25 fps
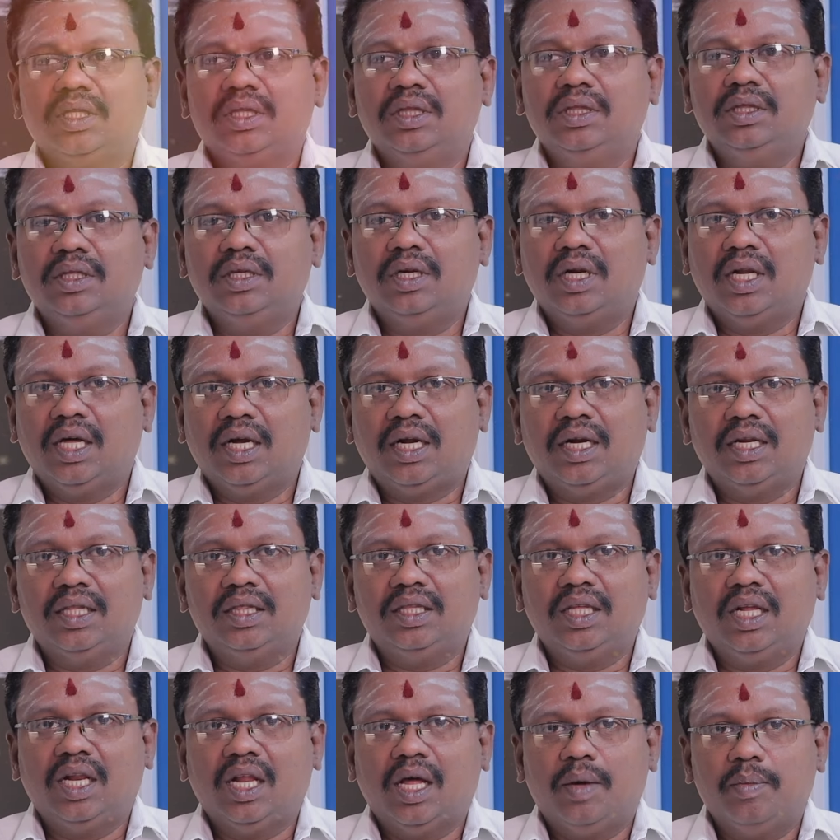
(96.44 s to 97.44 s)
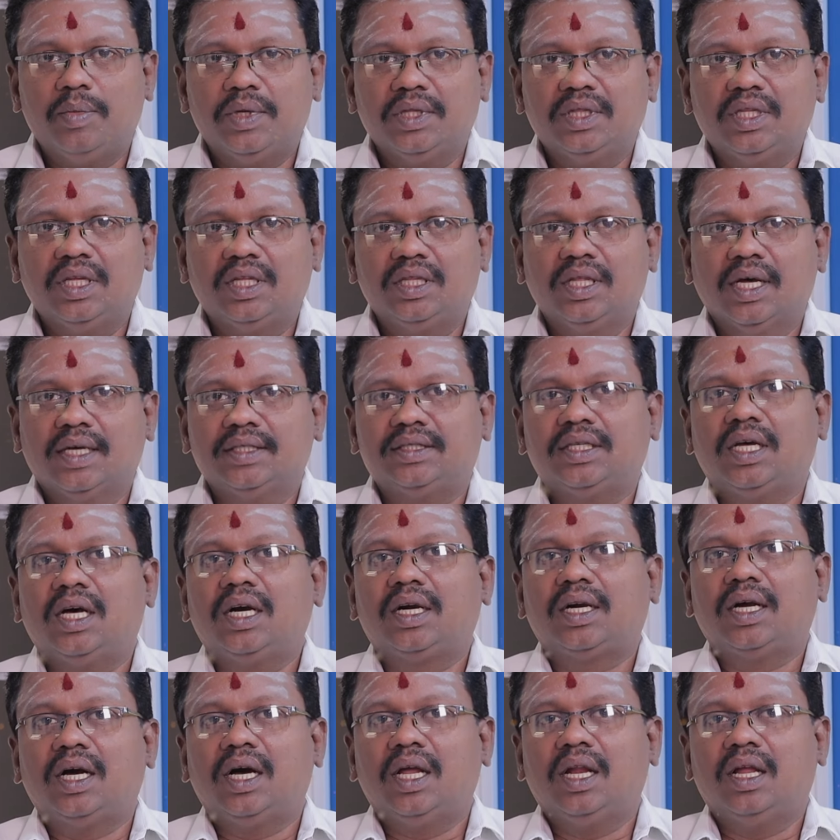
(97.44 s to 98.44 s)
இந்து லக்னத்தில் அமர்ந்த தசா
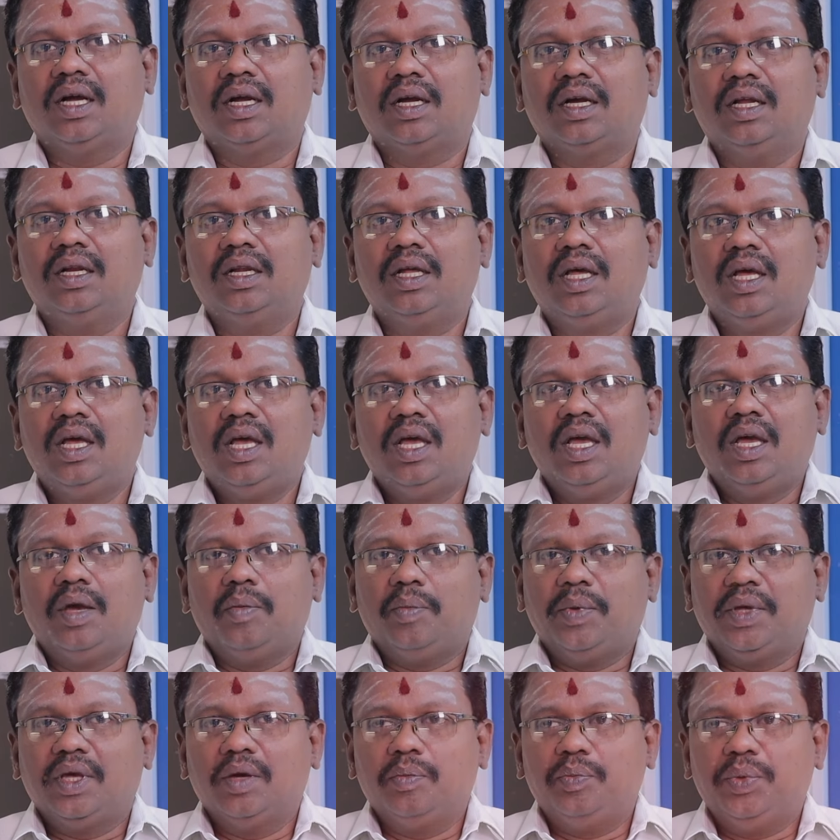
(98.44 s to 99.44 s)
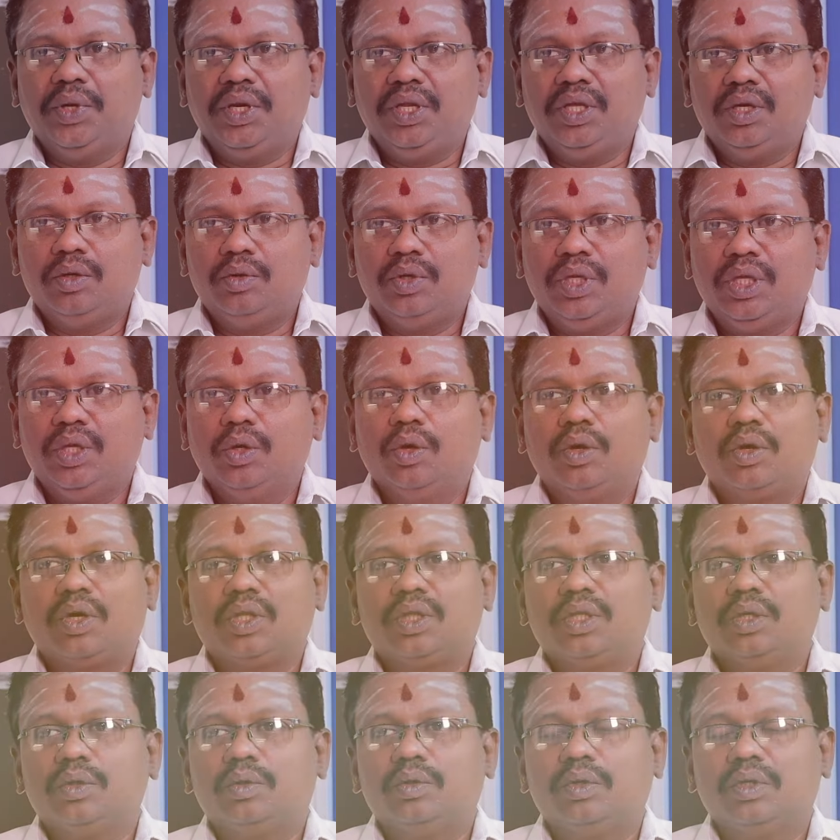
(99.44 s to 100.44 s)
காலங்கள் மிகப்பெரிய ஒரு
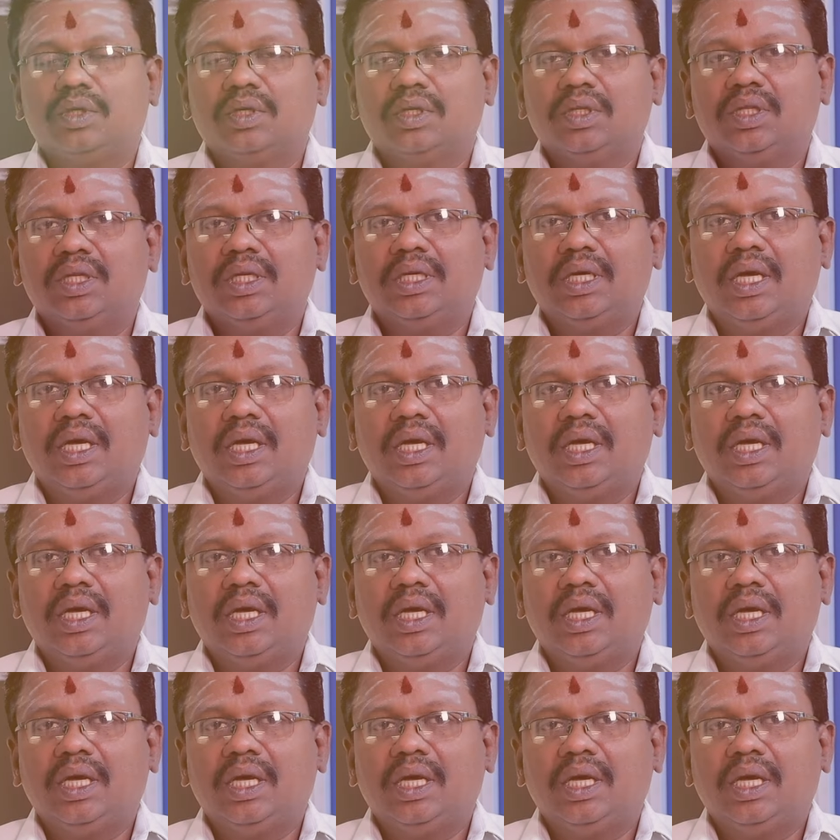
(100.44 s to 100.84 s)
யோகத்தை கொடுக்குது